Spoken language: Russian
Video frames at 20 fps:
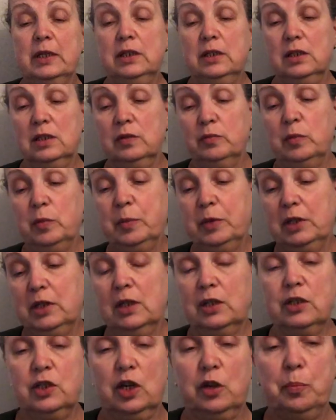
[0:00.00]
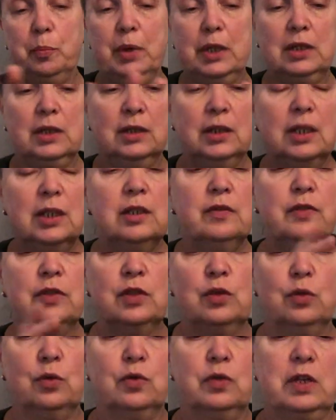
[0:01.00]
Смотрите, мы продолжаем
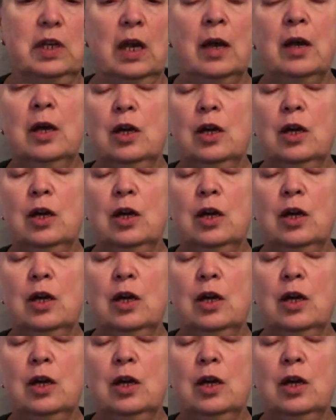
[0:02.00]
подкладывать розы,